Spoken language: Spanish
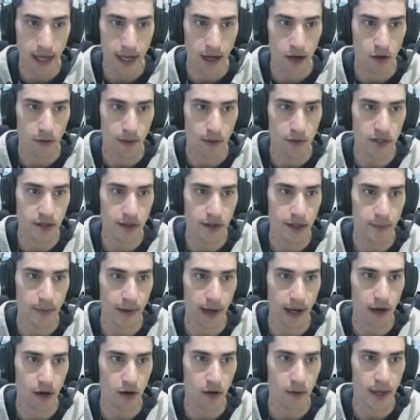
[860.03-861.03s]
vamos a hacer
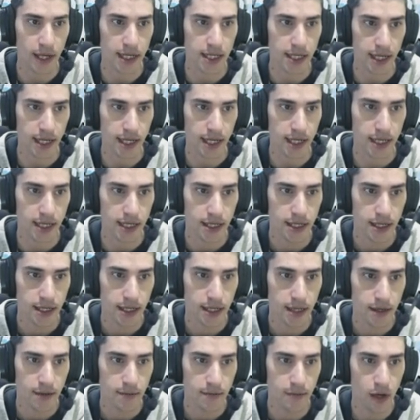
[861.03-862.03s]
para que lo veáis aquí
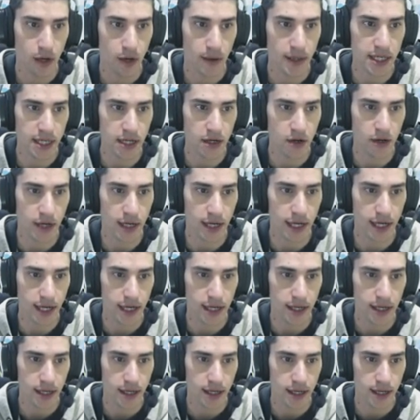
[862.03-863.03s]
Me lo vas a coger
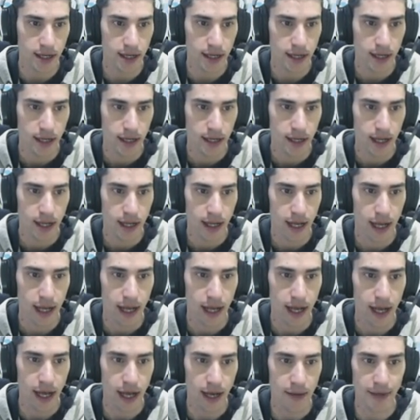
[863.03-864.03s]

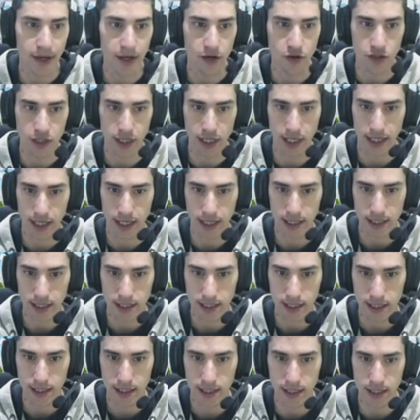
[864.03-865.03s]
a manos llenas
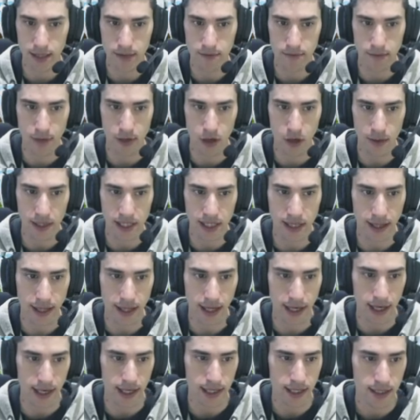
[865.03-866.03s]
Y me lo vas a
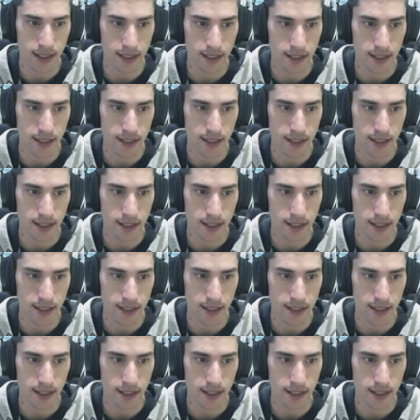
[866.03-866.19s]
dejar